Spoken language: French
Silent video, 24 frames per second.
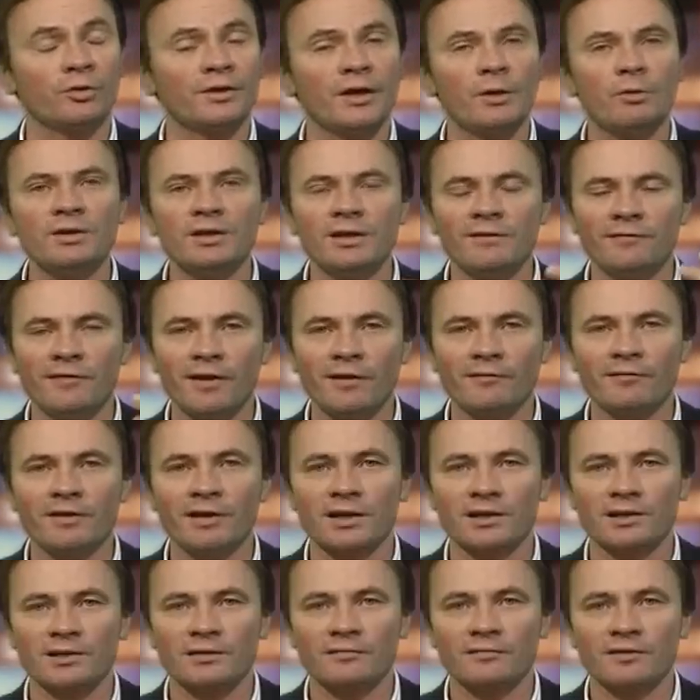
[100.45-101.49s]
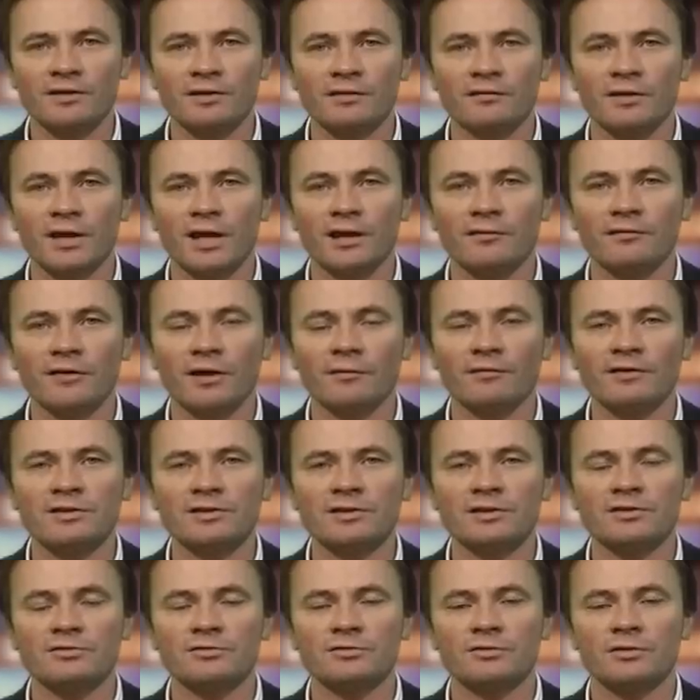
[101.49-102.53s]
Il y a eu une
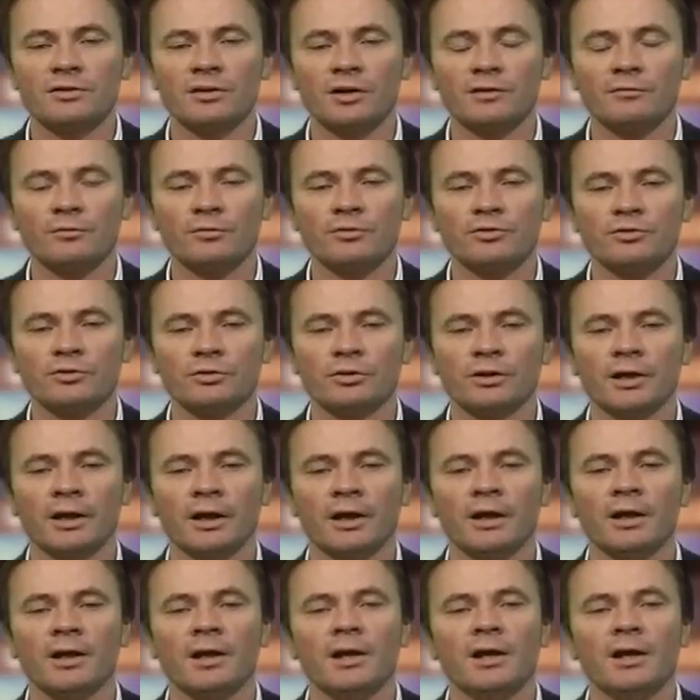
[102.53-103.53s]
effervescence révolutionnaire,